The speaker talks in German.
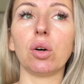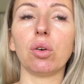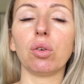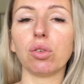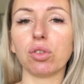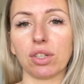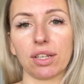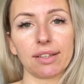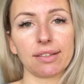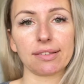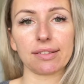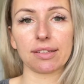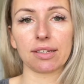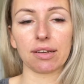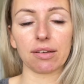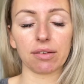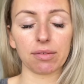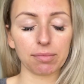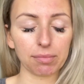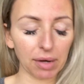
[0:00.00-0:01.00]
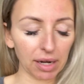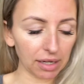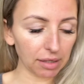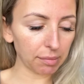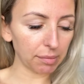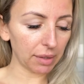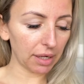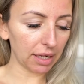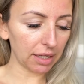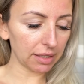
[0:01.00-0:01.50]
Und jetzt mache
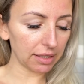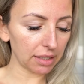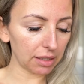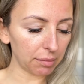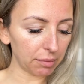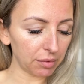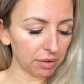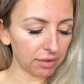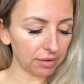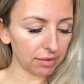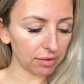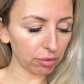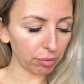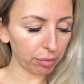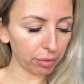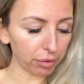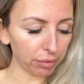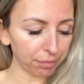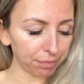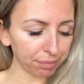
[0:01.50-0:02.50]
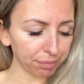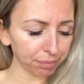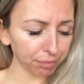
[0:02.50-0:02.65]
ich mir halt eben diese Suppe,